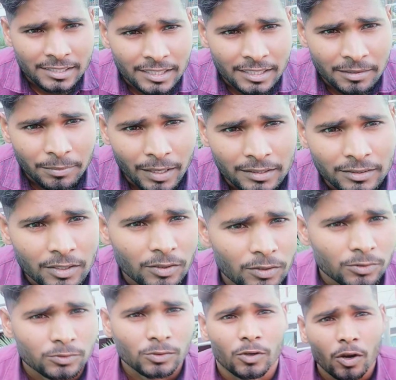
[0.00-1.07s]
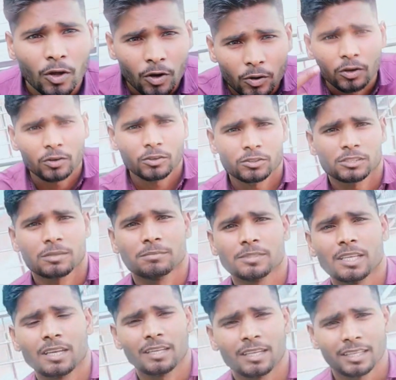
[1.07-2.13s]
देश की बात करूँ सो लोगों को
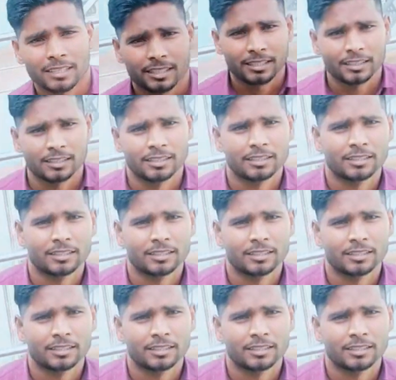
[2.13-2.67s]
समझाने की